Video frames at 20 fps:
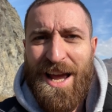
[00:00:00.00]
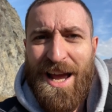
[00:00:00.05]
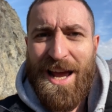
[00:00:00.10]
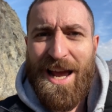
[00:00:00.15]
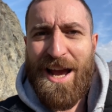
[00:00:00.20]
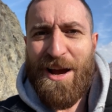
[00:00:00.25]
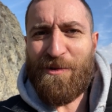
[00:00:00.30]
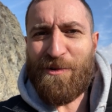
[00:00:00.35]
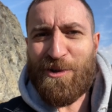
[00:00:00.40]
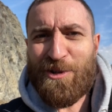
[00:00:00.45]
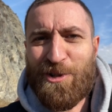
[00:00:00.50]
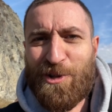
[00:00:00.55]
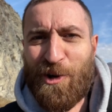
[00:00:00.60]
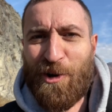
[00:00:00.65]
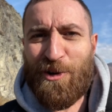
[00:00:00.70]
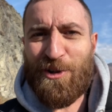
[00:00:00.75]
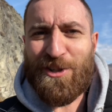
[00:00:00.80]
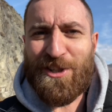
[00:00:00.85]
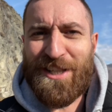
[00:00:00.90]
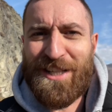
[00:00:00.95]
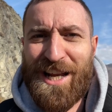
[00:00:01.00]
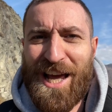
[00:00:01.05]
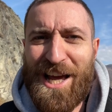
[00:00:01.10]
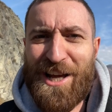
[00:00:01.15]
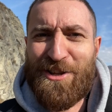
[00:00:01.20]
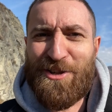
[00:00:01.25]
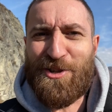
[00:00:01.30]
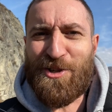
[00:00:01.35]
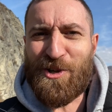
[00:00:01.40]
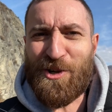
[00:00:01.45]
È uno
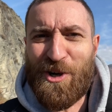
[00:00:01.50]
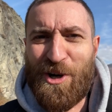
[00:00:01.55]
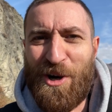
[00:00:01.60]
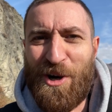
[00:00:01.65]
strozzinaggio